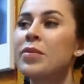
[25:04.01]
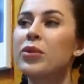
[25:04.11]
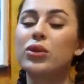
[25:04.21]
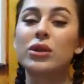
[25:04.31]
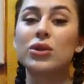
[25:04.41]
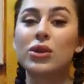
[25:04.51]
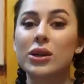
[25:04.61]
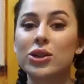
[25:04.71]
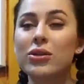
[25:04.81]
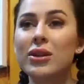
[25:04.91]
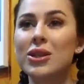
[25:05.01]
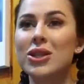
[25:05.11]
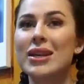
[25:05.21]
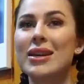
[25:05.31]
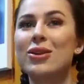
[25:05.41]
у нас все хорошо в
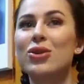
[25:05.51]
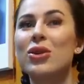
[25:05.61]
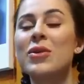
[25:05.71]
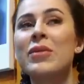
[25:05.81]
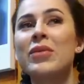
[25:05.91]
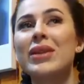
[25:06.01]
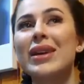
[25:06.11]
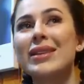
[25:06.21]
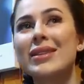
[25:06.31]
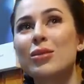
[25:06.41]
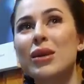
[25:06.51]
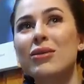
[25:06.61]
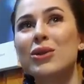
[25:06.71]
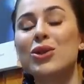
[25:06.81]
отношениях, но это забавно,